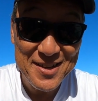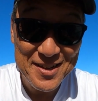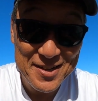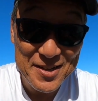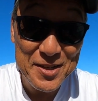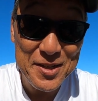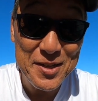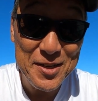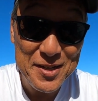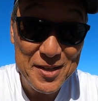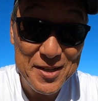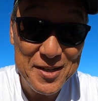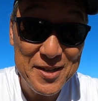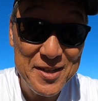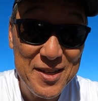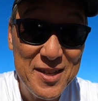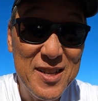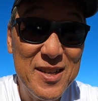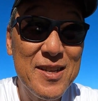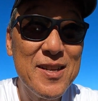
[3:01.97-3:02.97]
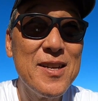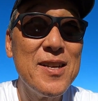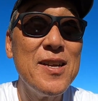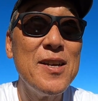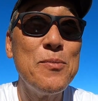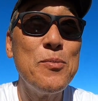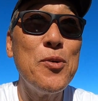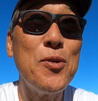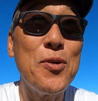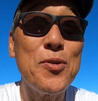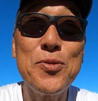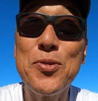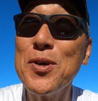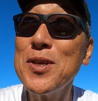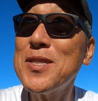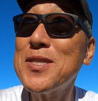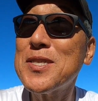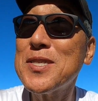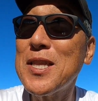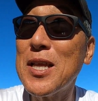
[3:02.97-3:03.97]
らうんもう遅
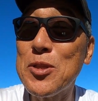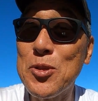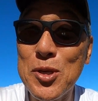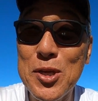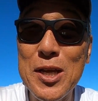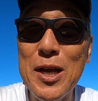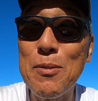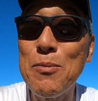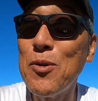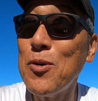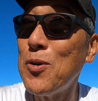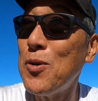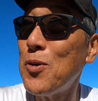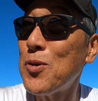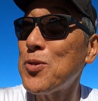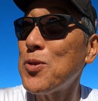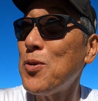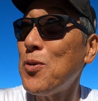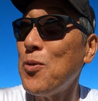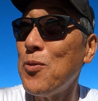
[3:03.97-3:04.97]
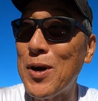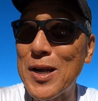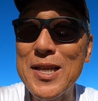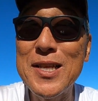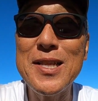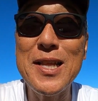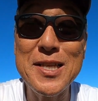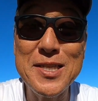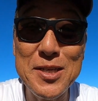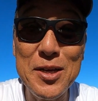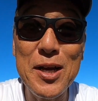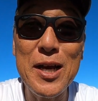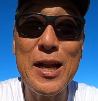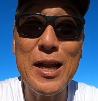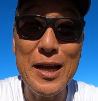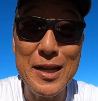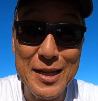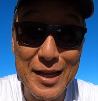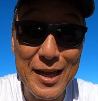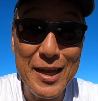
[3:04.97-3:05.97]
いっつった時がもう終わりになっちゃうか
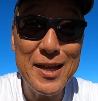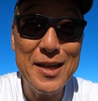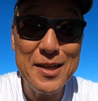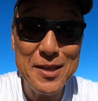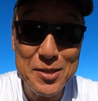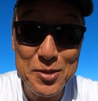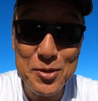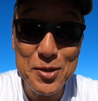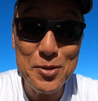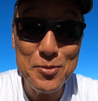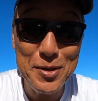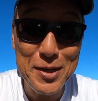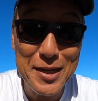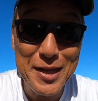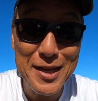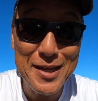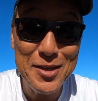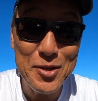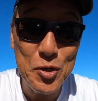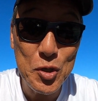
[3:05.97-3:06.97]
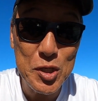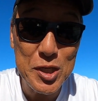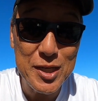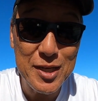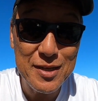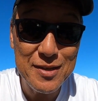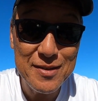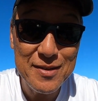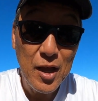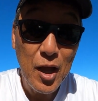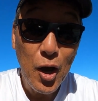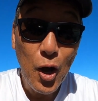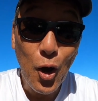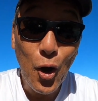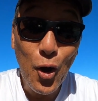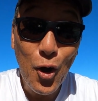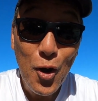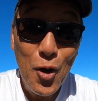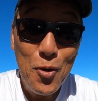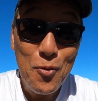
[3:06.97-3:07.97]
らねそれ言わないように
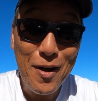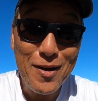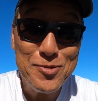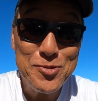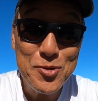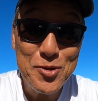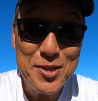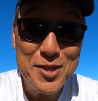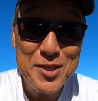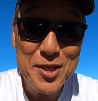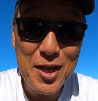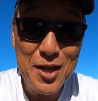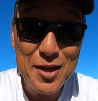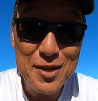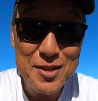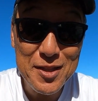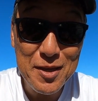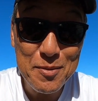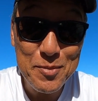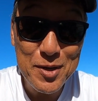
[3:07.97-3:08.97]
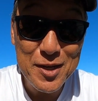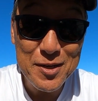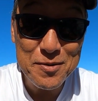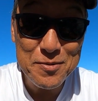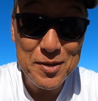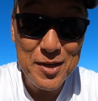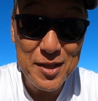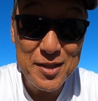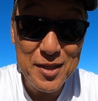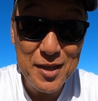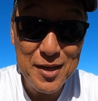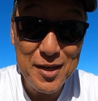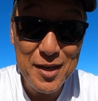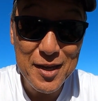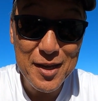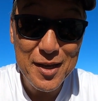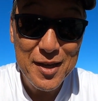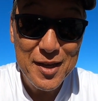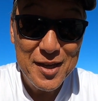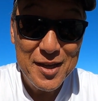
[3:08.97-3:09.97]
あ枠のりさんがねメールくれて
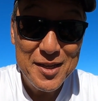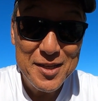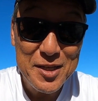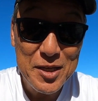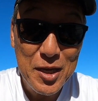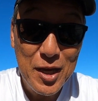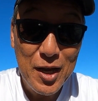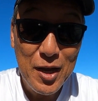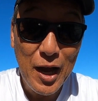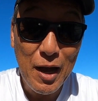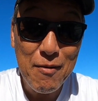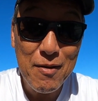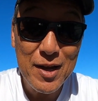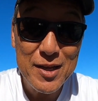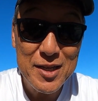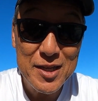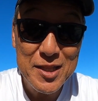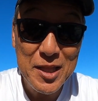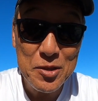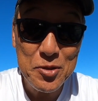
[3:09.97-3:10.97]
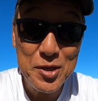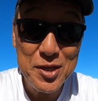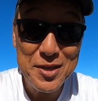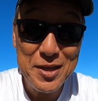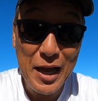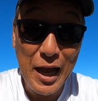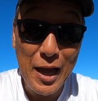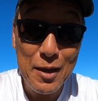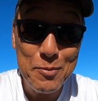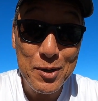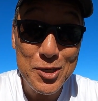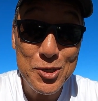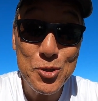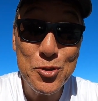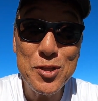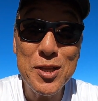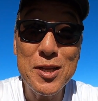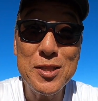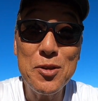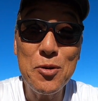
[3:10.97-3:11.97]
ねにハワイに行った時に会いま
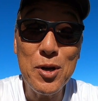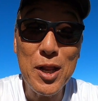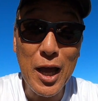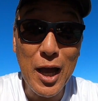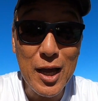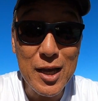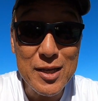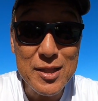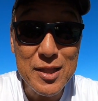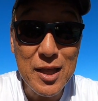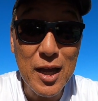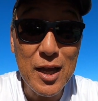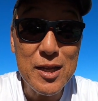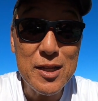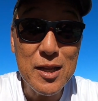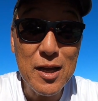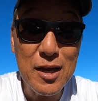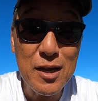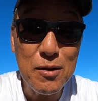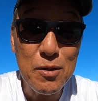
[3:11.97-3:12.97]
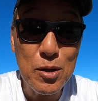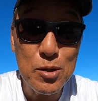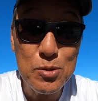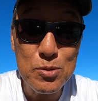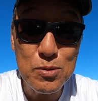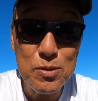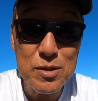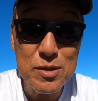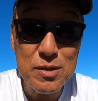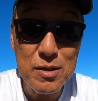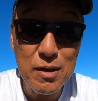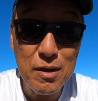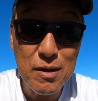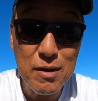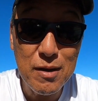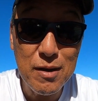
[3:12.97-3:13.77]
しょうだって俺会いたいな枠のりさ